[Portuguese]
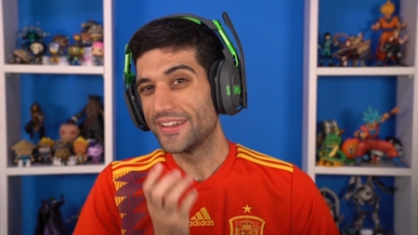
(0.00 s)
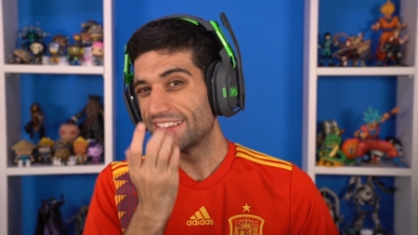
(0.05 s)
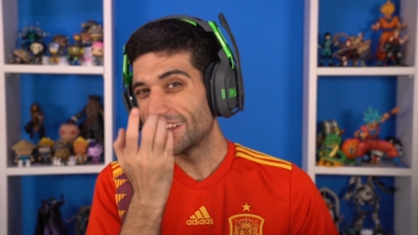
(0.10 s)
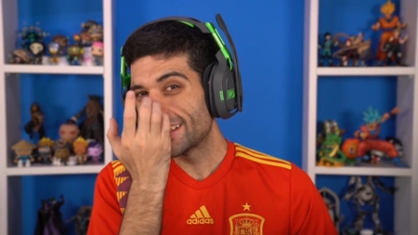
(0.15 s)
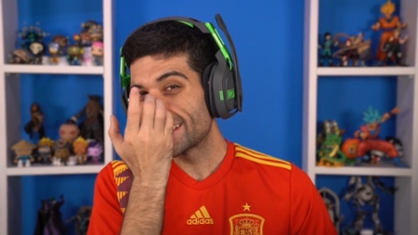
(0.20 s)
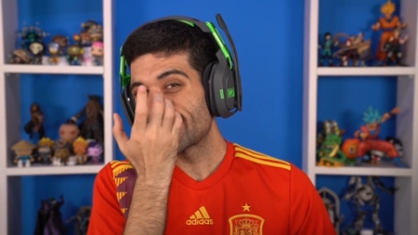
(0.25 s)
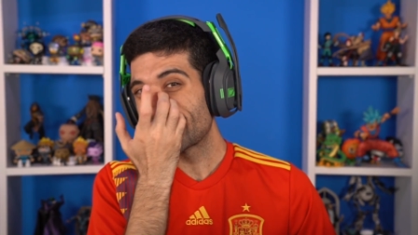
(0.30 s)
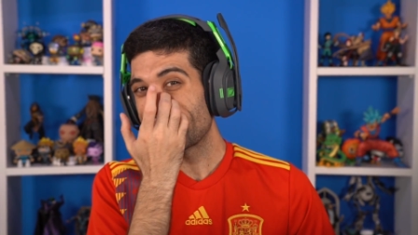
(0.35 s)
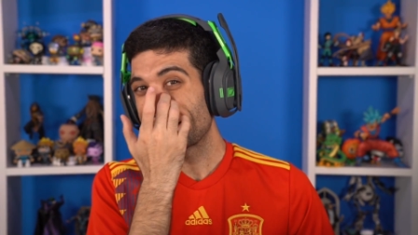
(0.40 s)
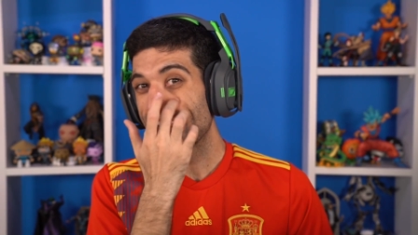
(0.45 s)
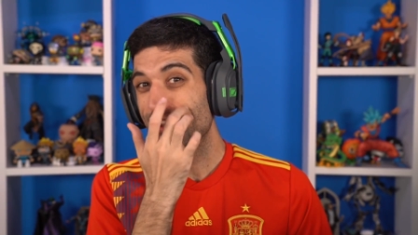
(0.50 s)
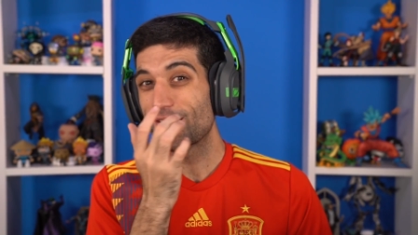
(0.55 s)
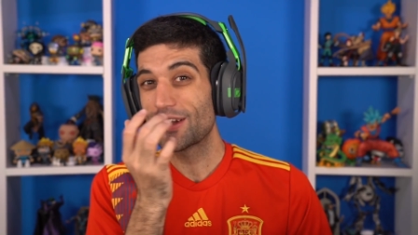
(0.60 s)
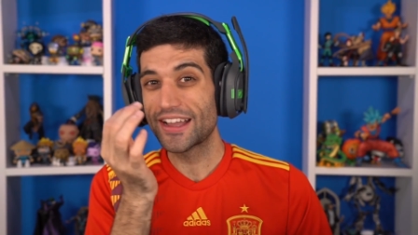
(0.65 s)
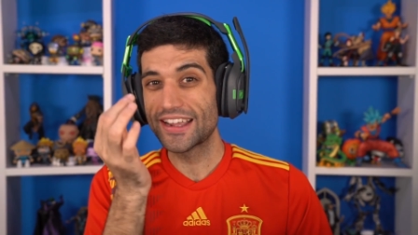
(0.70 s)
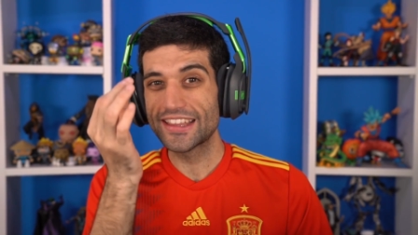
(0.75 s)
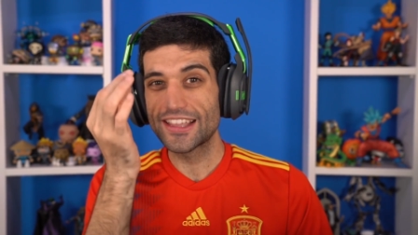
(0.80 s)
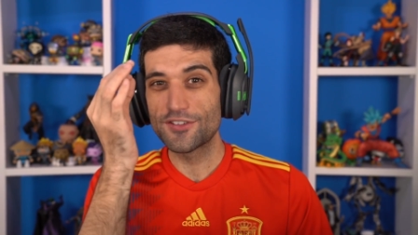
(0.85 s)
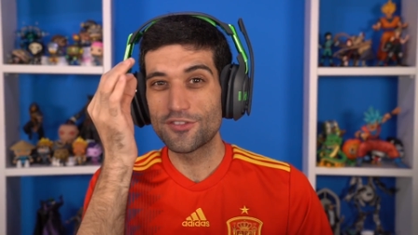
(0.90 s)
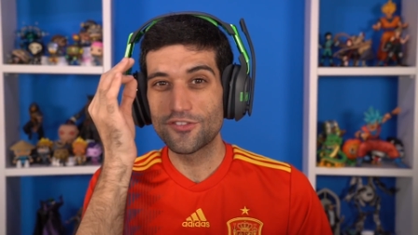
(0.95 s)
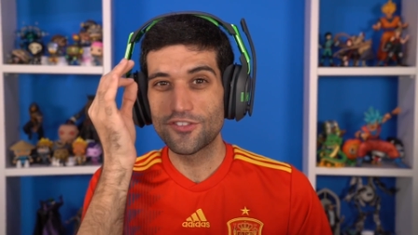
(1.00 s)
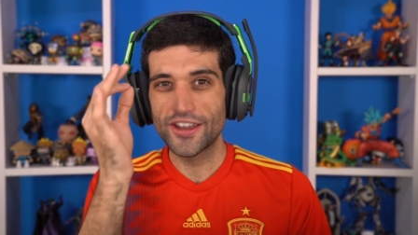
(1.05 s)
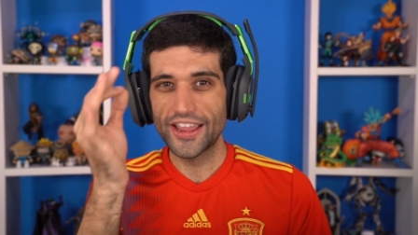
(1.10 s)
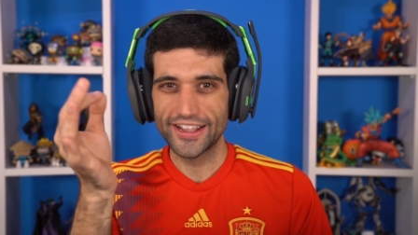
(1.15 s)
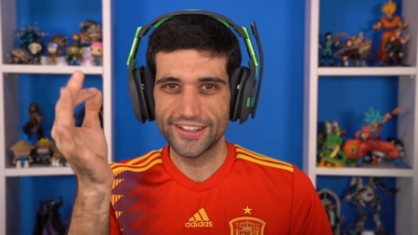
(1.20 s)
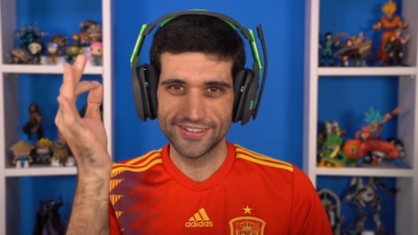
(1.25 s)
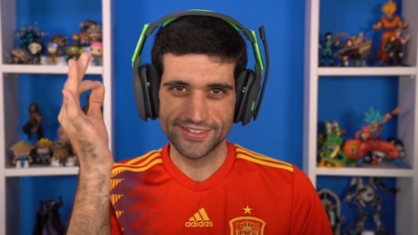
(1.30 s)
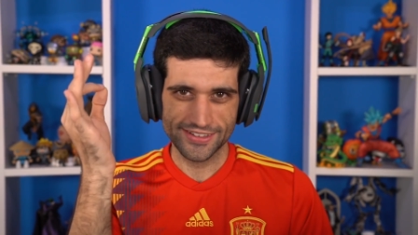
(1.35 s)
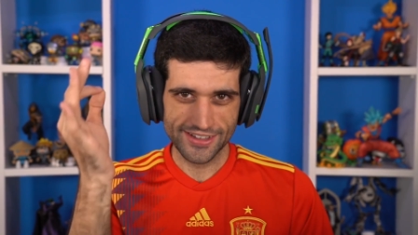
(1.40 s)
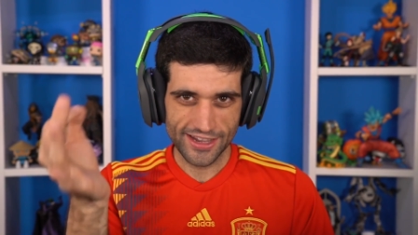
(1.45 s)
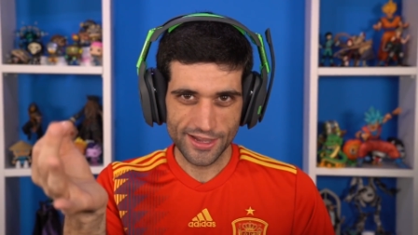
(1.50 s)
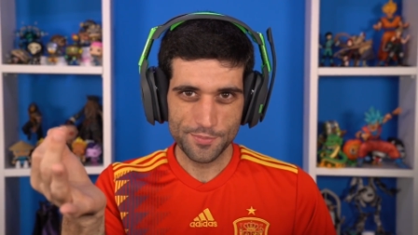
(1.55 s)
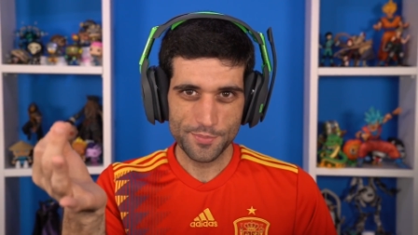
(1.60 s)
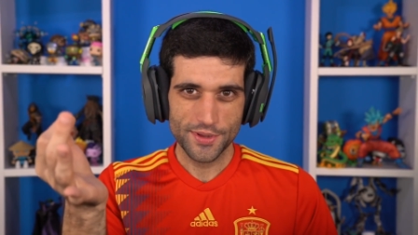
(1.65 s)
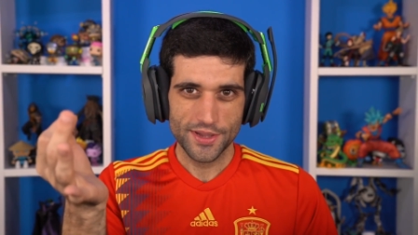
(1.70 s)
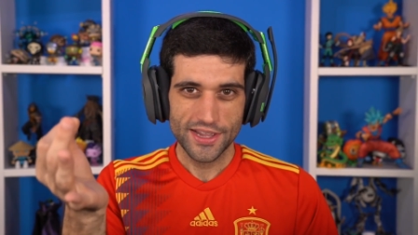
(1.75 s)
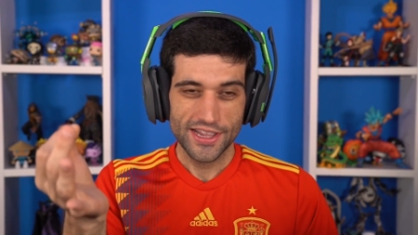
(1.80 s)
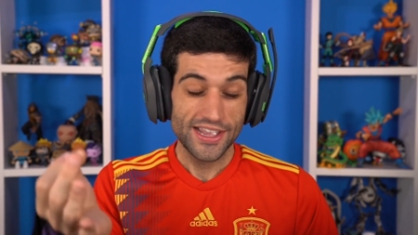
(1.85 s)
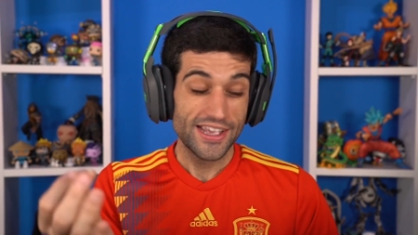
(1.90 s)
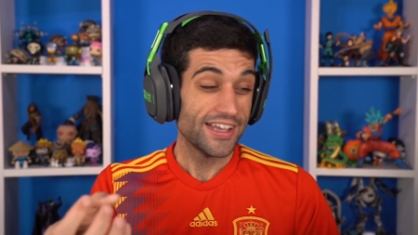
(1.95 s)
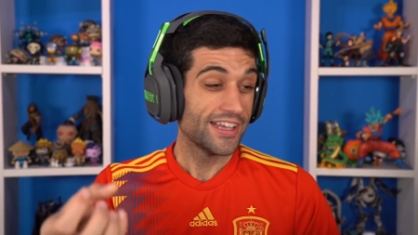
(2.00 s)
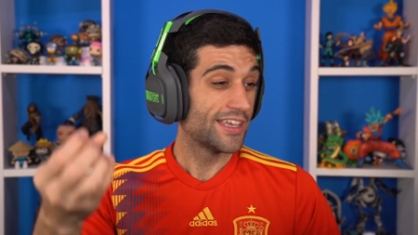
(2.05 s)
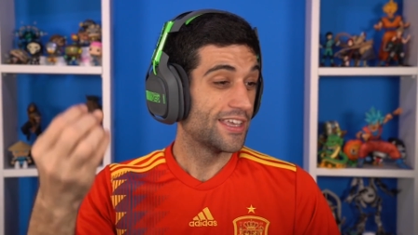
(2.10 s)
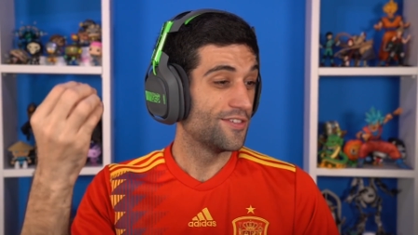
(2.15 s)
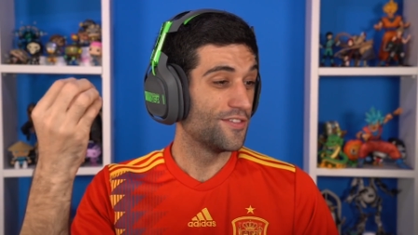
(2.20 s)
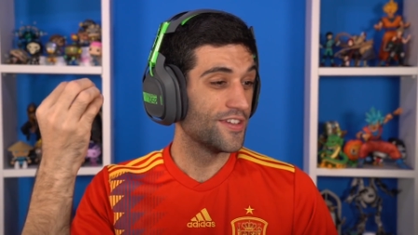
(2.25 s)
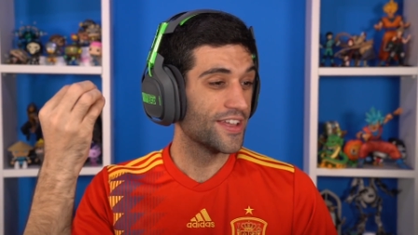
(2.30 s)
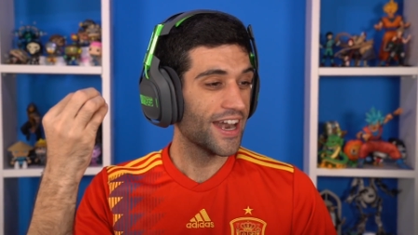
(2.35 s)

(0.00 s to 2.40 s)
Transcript: Mas esse cara é o cara da Flex Tape, que